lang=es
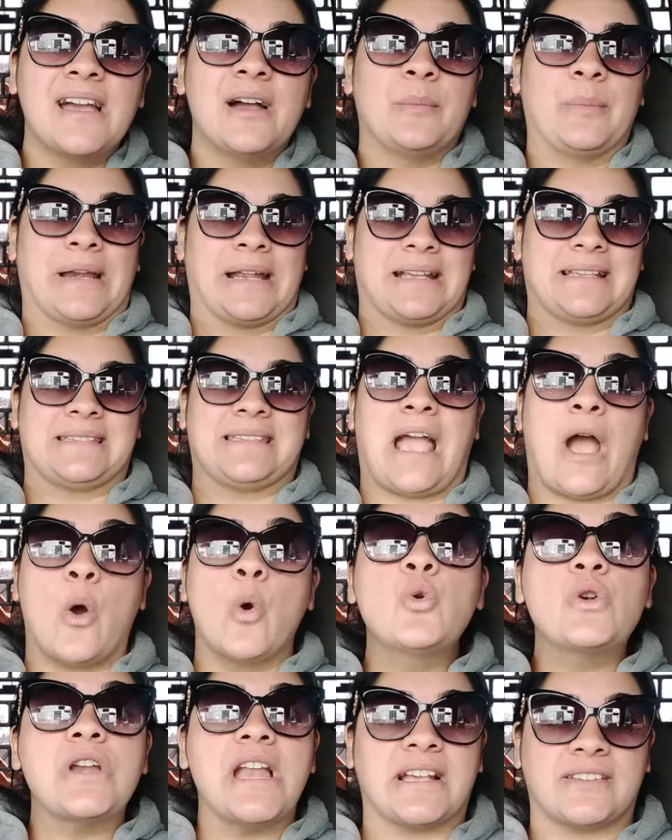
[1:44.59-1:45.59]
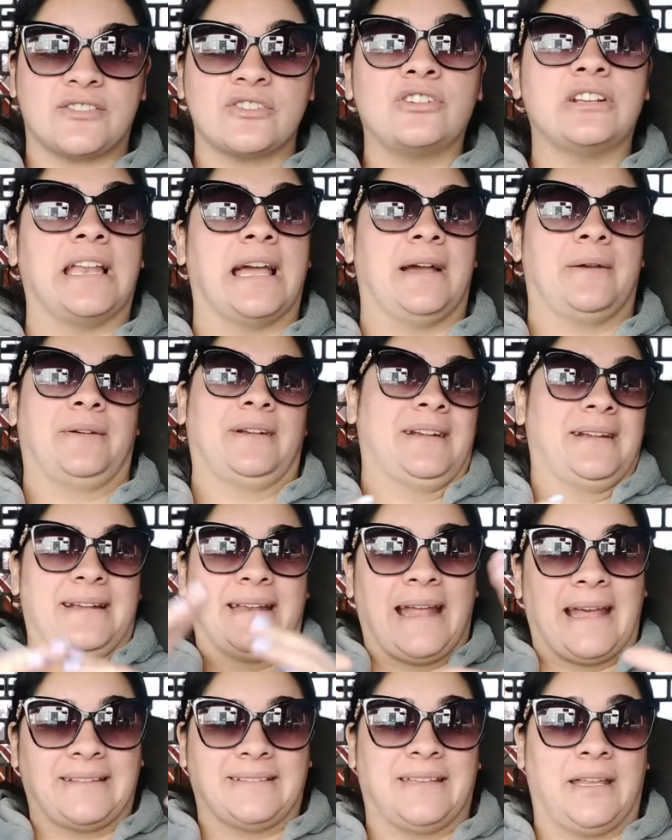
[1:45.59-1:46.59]
para que sea una sola,
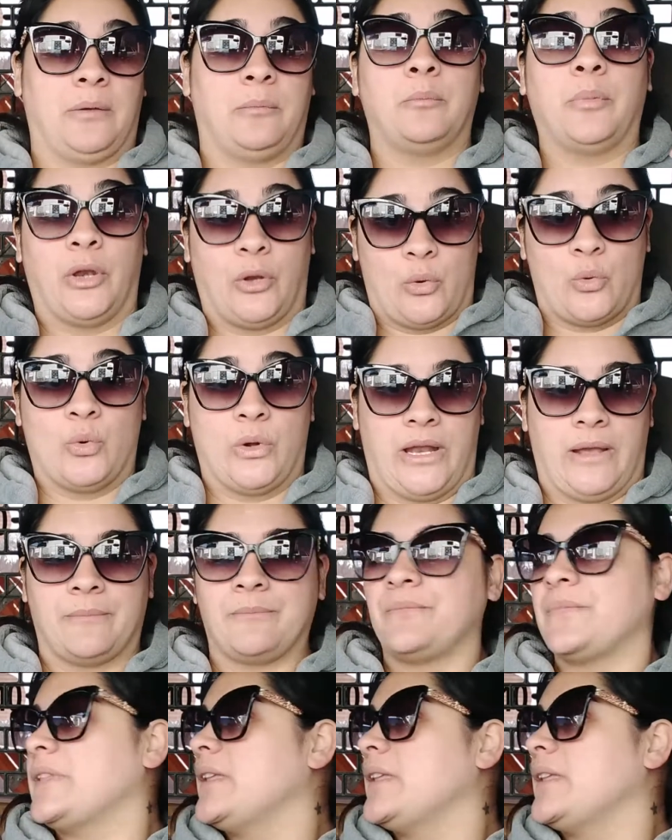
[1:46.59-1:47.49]
grande, pero una.